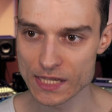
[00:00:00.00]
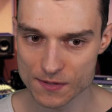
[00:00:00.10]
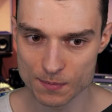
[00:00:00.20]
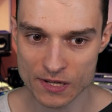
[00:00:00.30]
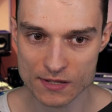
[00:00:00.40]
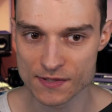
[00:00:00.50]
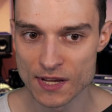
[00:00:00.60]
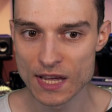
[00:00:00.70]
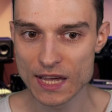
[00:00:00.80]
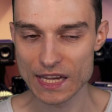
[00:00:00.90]
Xpix.
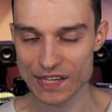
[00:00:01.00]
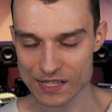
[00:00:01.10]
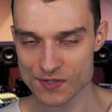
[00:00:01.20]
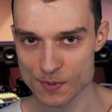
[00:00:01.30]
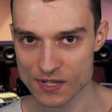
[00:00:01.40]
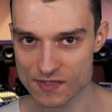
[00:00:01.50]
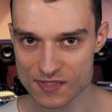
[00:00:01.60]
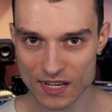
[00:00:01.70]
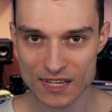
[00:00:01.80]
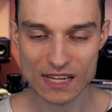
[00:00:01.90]
Xpix
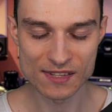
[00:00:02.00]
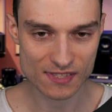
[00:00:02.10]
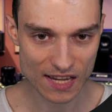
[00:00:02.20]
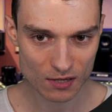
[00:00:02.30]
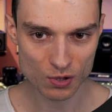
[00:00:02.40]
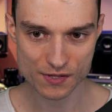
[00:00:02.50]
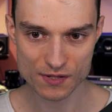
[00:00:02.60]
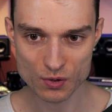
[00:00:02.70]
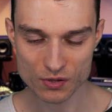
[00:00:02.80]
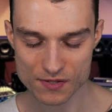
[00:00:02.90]
ist ein sehr
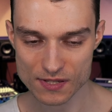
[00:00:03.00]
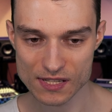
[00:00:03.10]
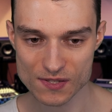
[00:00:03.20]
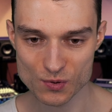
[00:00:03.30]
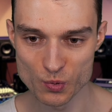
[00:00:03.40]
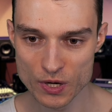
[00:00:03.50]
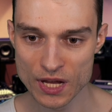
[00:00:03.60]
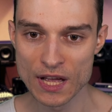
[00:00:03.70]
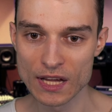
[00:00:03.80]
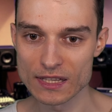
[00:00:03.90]
kostengünstiges Tool.
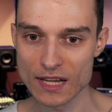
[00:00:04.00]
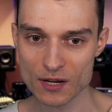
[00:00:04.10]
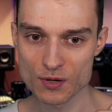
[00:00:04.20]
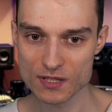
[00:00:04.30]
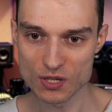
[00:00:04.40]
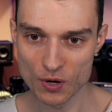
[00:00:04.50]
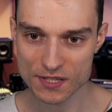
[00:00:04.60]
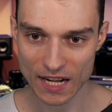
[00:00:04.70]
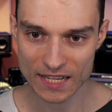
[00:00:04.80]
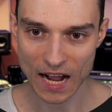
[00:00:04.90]
Da könnt ihr
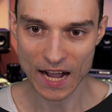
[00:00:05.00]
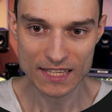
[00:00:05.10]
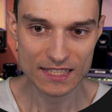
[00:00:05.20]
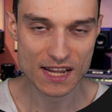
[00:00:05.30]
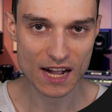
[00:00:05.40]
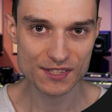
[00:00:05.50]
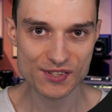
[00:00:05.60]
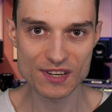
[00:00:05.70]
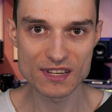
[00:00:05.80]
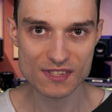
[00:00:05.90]
euch eine
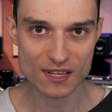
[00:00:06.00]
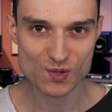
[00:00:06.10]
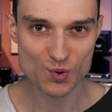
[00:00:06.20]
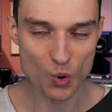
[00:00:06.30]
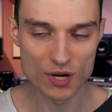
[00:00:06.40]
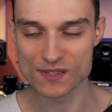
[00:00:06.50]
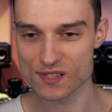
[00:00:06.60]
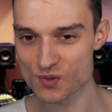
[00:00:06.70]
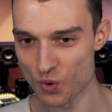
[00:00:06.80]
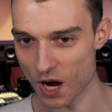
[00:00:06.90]
Einjahreslizenz holen.
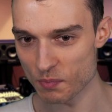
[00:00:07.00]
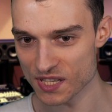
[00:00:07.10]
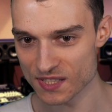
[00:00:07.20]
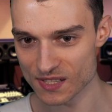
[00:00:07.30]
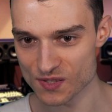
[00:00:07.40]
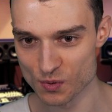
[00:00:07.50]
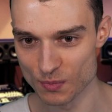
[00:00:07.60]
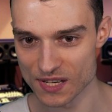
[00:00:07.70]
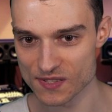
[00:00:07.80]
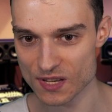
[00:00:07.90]
So habe ich das
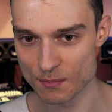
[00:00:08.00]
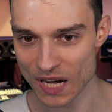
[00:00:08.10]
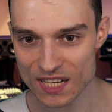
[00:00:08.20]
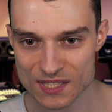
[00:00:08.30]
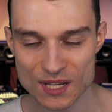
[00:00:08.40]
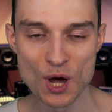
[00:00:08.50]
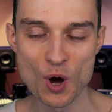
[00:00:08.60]
zumindest gemacht